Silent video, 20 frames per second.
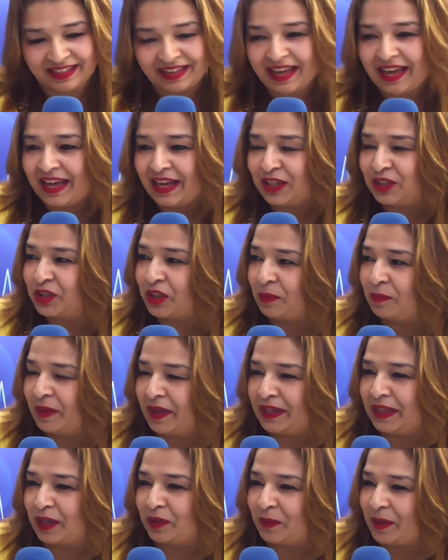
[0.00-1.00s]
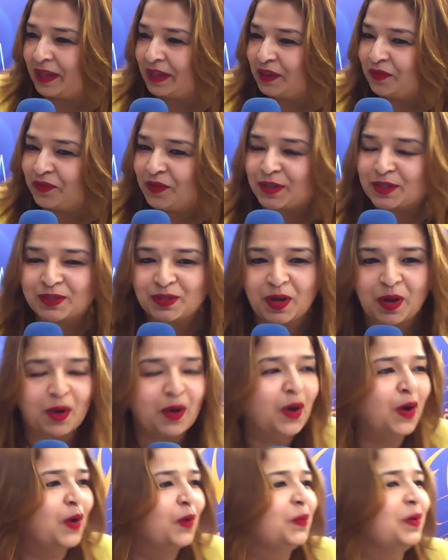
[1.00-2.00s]
الجلبانه تولي فستق
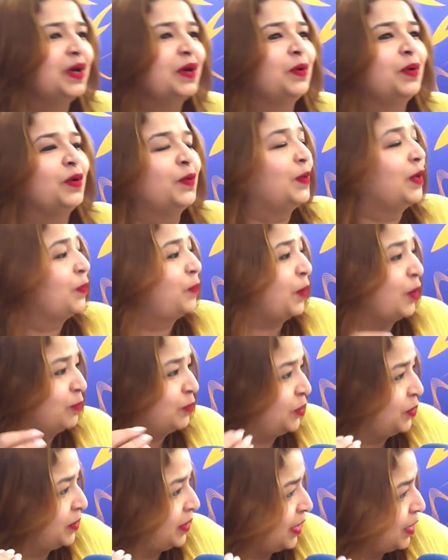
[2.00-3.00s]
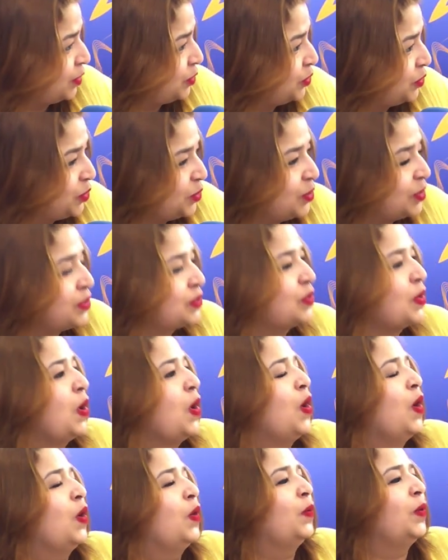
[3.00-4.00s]
والبوم دو تيغ دوس
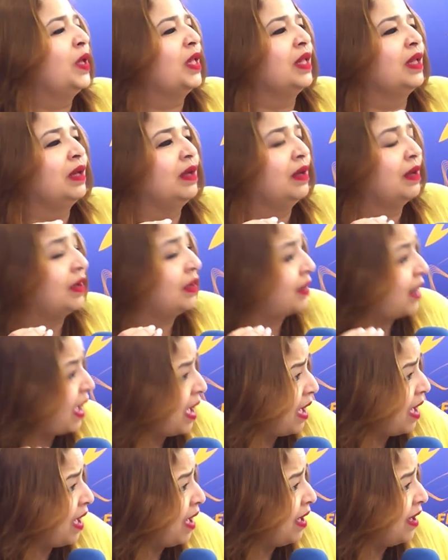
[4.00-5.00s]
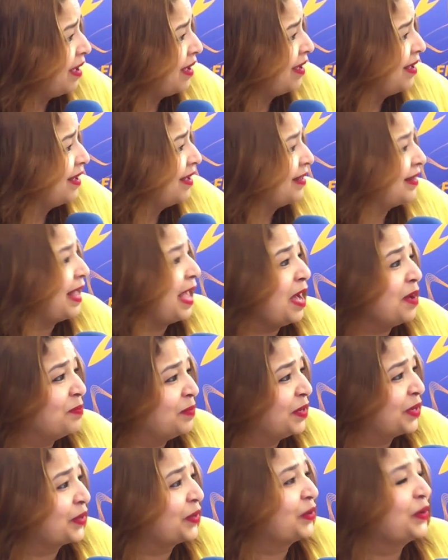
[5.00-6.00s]
يا ايه, إيه، من
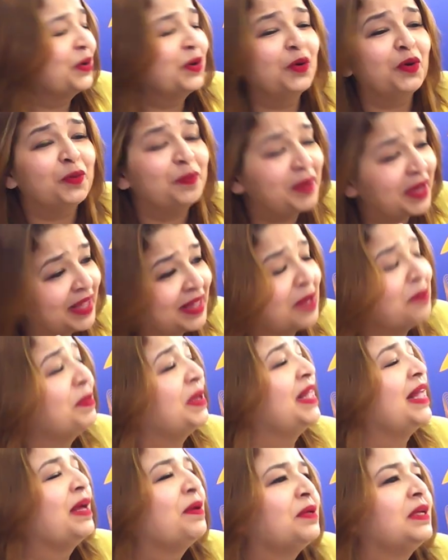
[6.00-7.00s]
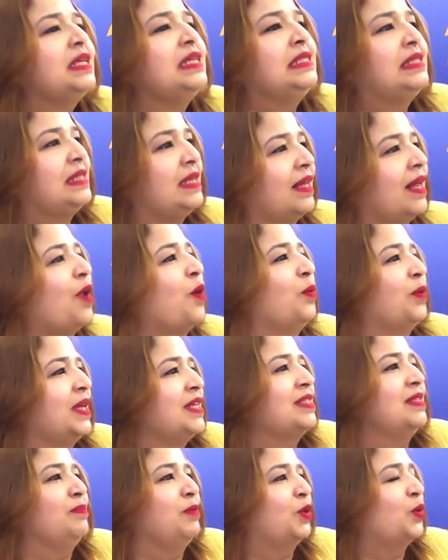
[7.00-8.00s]
لحماش انت راهو أيوة.
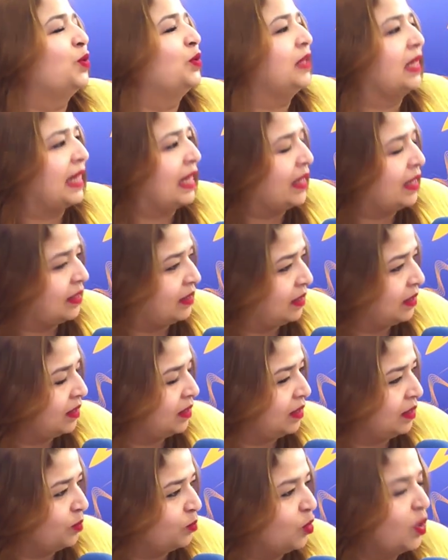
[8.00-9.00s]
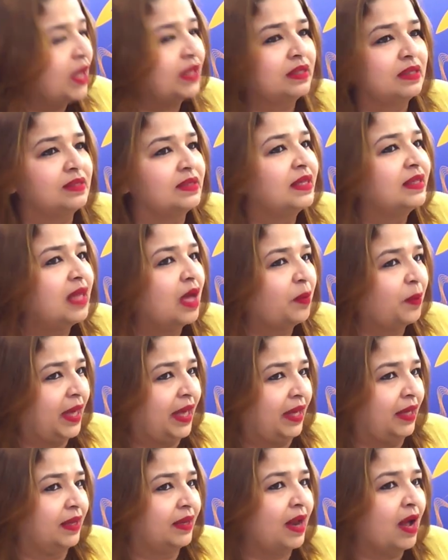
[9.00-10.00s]
لازم يكون المواطن زاد أيوة.
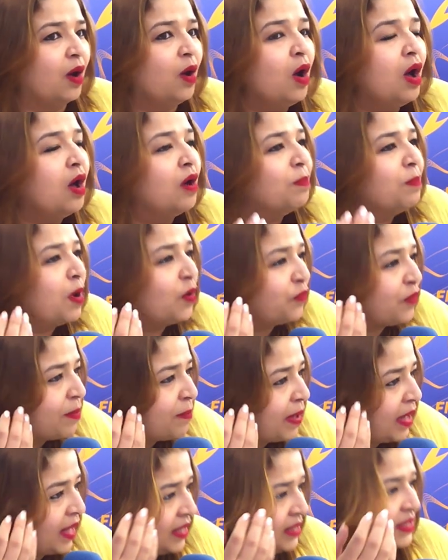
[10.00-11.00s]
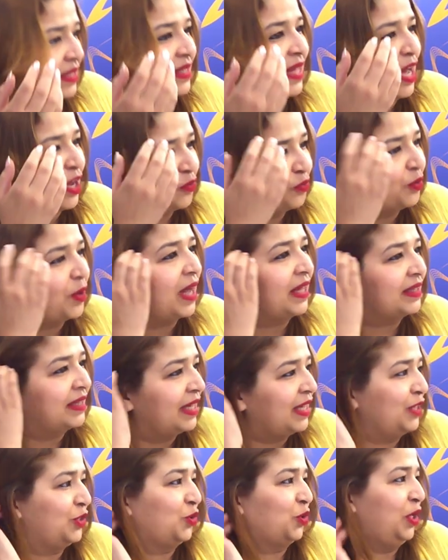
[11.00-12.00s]
واعي أيوة. ما فما انت تعرفوا
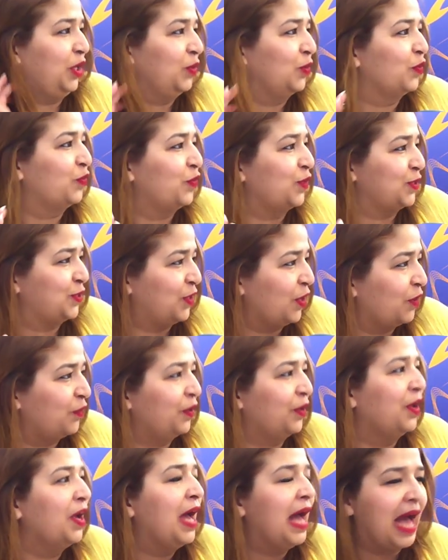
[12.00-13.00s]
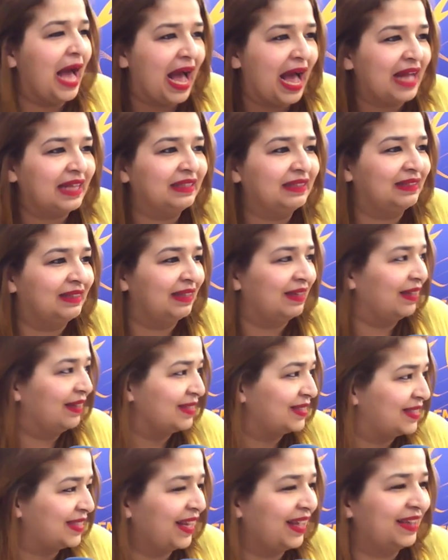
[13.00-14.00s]
قداش كيلو الفستق عند
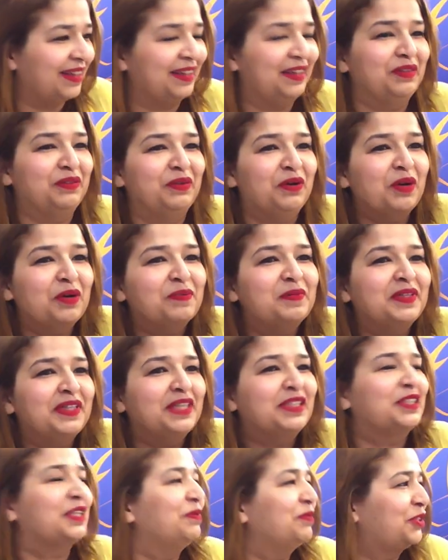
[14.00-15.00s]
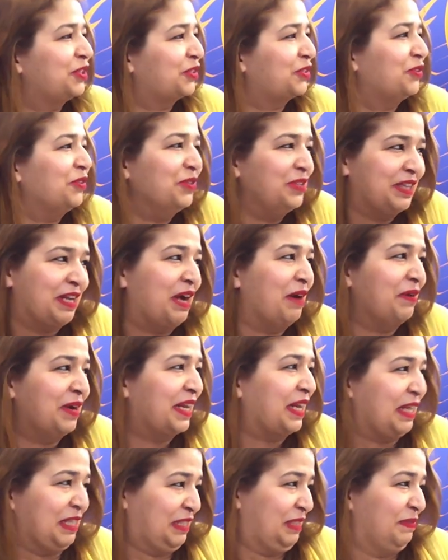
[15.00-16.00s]
زرير دونك ما تنجمش يكون راهو
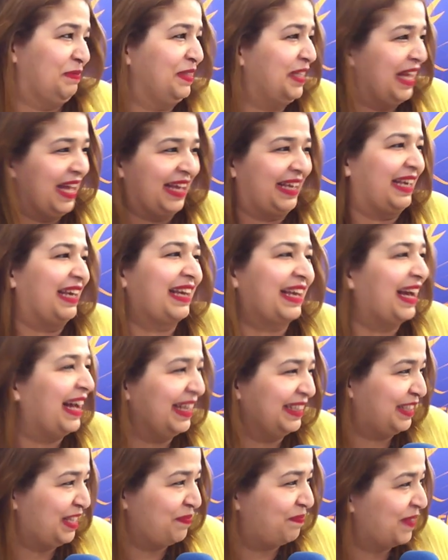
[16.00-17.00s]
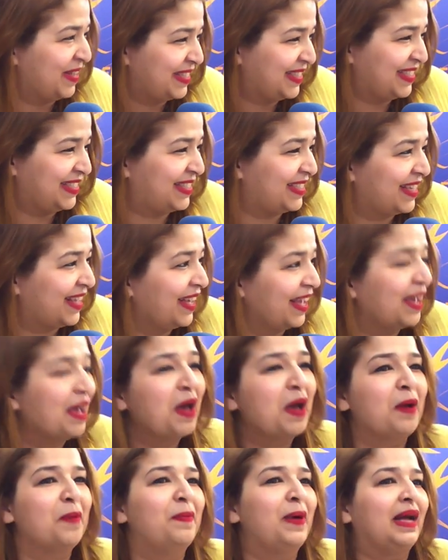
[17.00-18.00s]
ارخص من هكاك عند
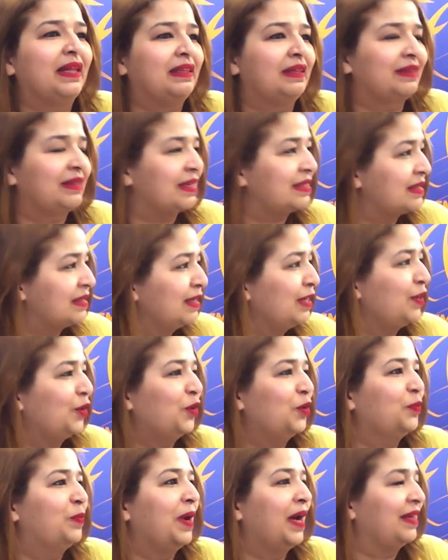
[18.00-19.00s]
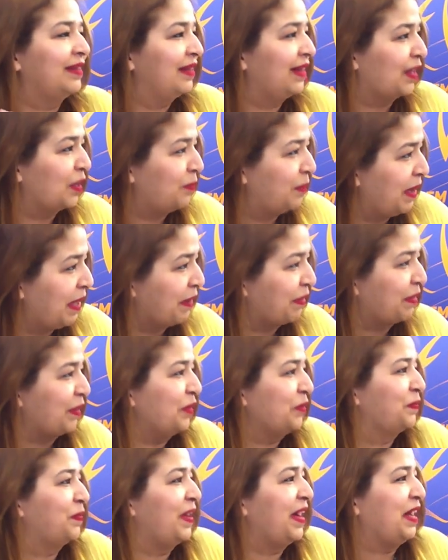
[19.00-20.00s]
الباتيسي بعد التصنيع وبعد القباضة
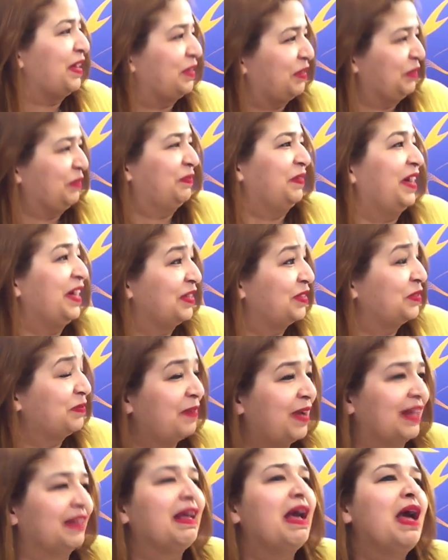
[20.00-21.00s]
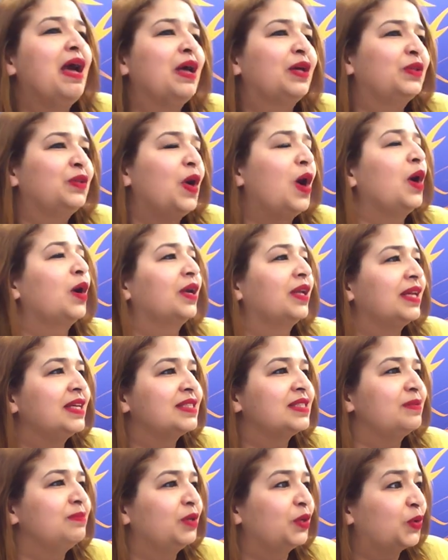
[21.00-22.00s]
وبعد وبعد وبعد دونك
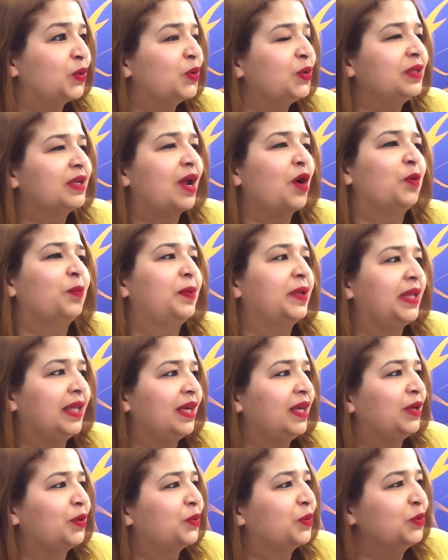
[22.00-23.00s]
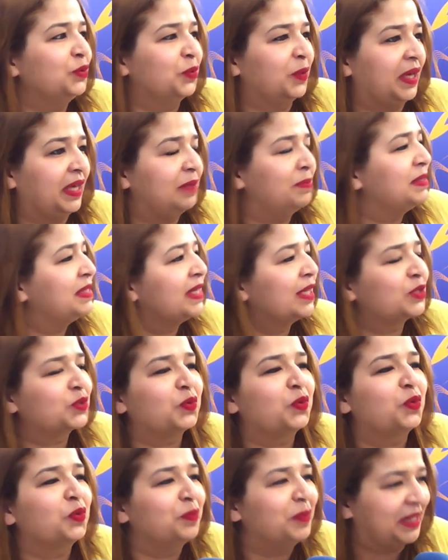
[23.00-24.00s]
لازم يكون راهو بالله يكون واعي ما يسالش
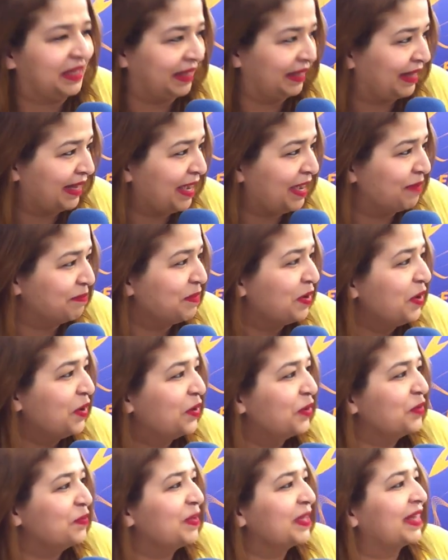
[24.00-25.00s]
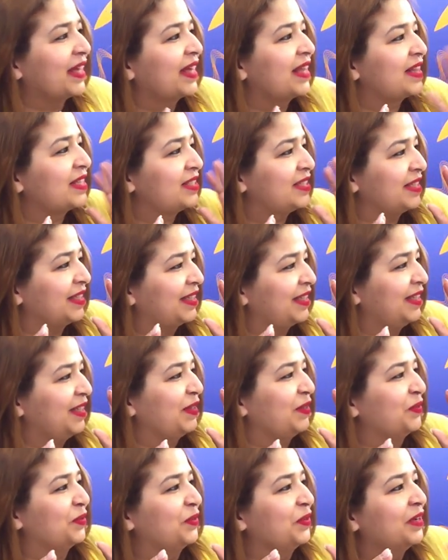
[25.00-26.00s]
خذوا 100 غرام وما تاخذش
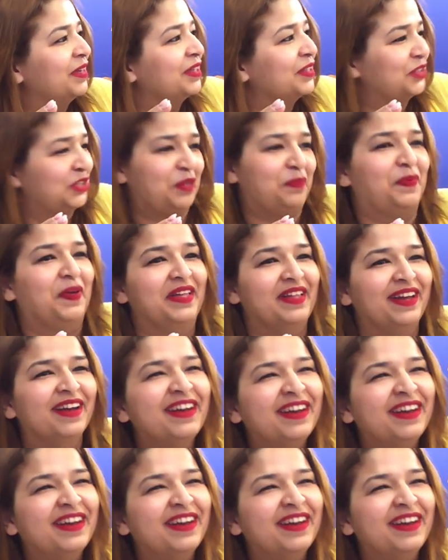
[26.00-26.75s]
كيلو جلبانة